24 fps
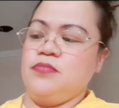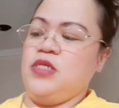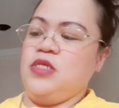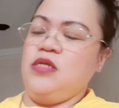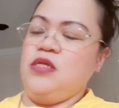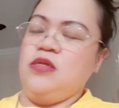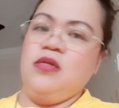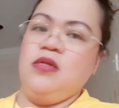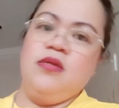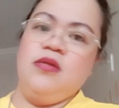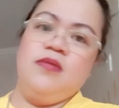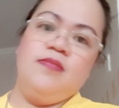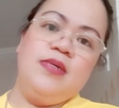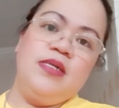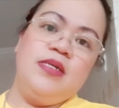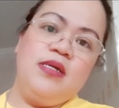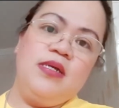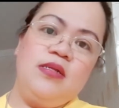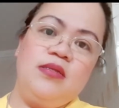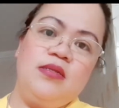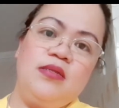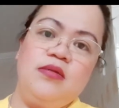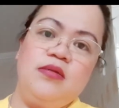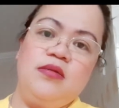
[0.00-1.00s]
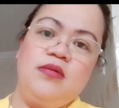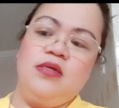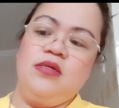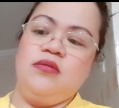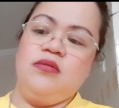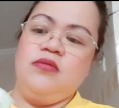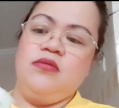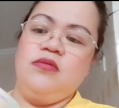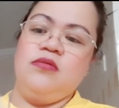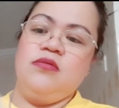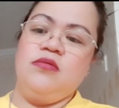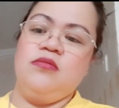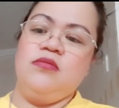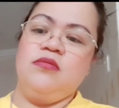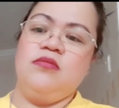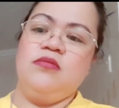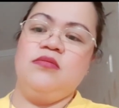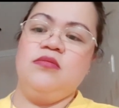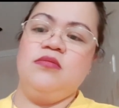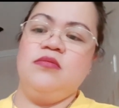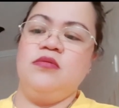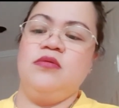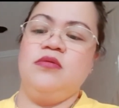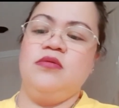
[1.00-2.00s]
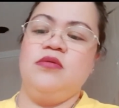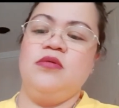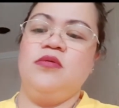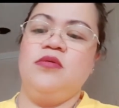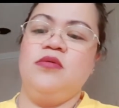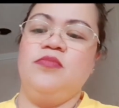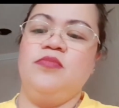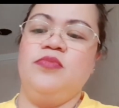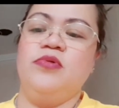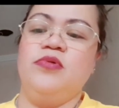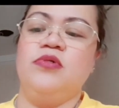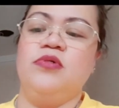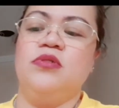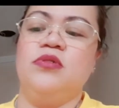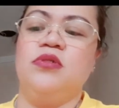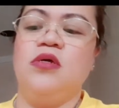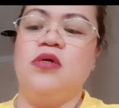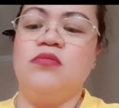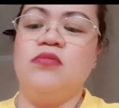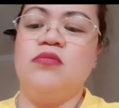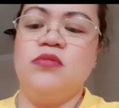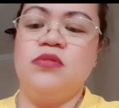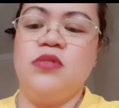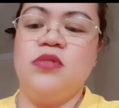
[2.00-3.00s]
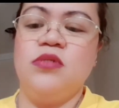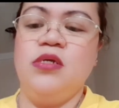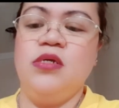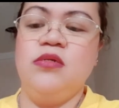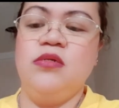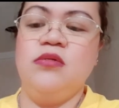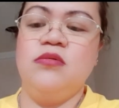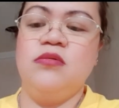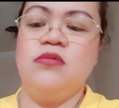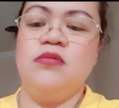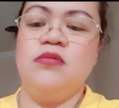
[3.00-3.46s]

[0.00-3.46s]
Tingnan naman natin dito. 4,000.